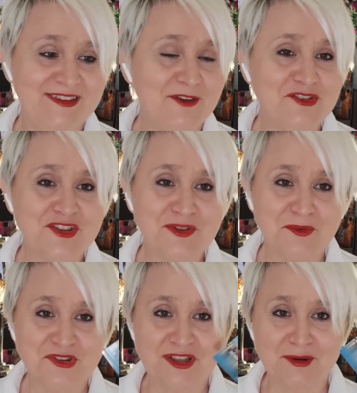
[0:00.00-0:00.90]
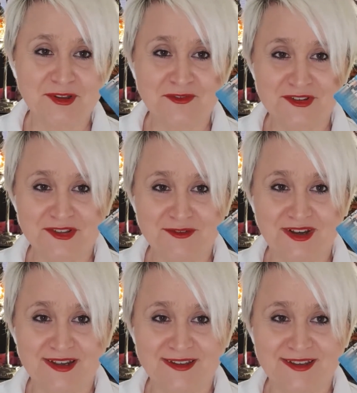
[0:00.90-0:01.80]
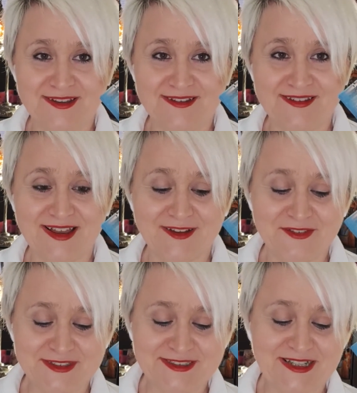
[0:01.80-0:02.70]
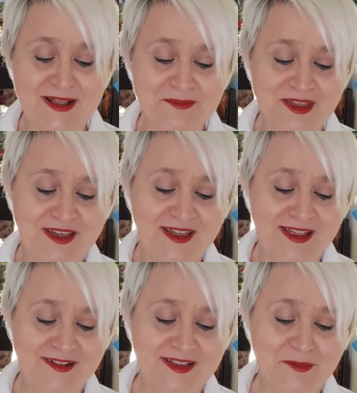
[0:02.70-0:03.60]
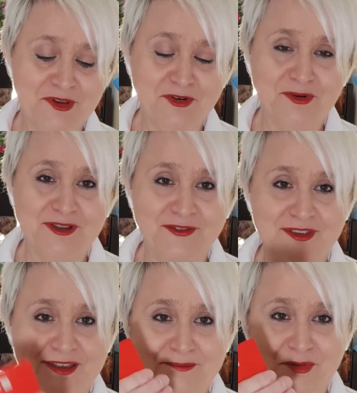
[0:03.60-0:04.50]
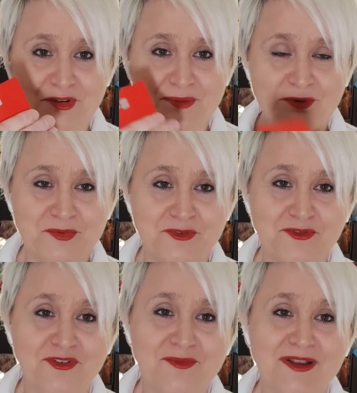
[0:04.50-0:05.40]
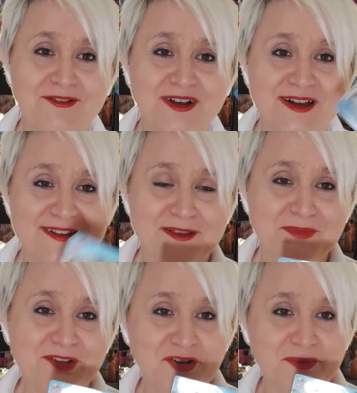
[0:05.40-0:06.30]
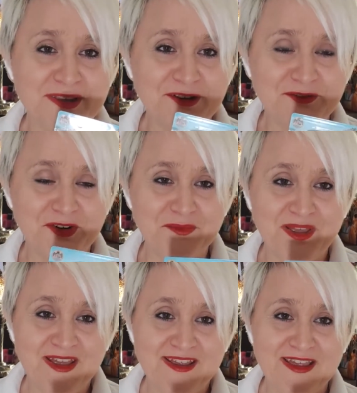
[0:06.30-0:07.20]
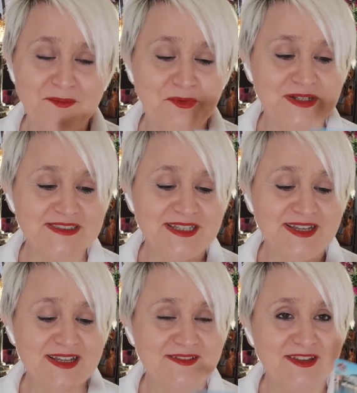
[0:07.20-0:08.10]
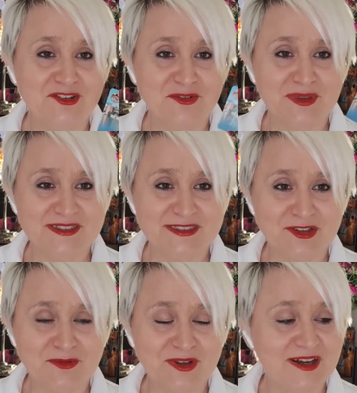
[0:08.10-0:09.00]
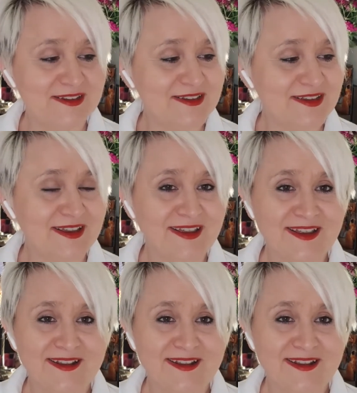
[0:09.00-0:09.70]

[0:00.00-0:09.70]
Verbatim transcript: nie wszędzie można naładować tę kartę, tak? Więc dla mnie, dla mojego ułatwienia biorę po prostu normalną kartę bankomatową i płacę, natomiast tą kartę